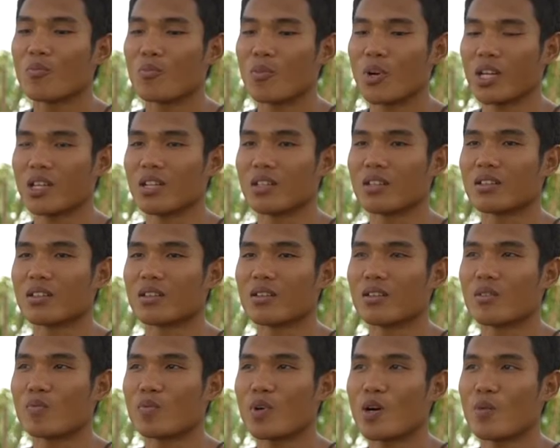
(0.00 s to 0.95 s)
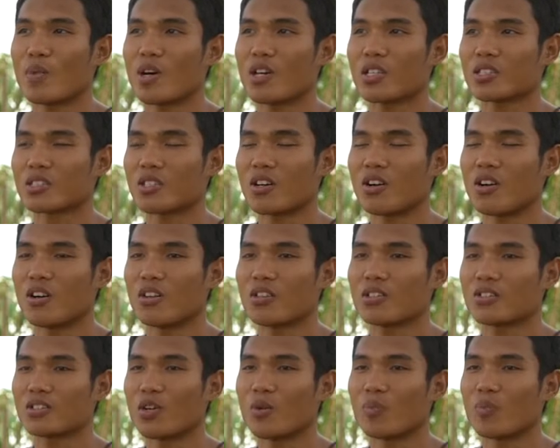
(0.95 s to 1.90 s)
ม .1 พอม
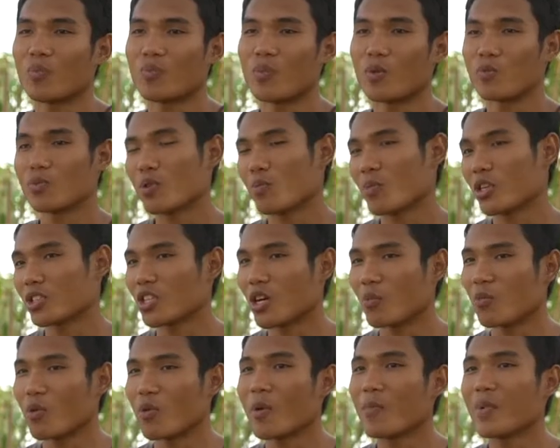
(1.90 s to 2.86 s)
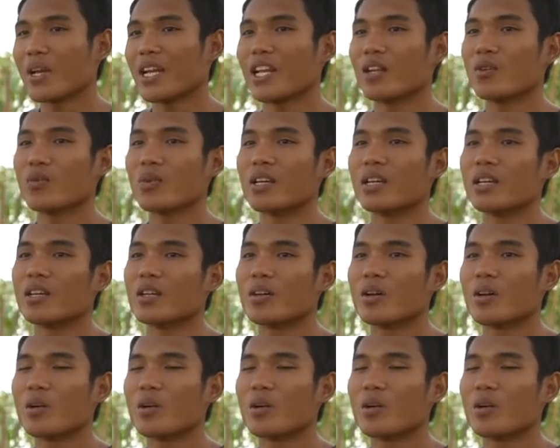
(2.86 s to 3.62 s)
.2 จบ ผมจบม .2 ผมก็ไปเรียนนู่นเลย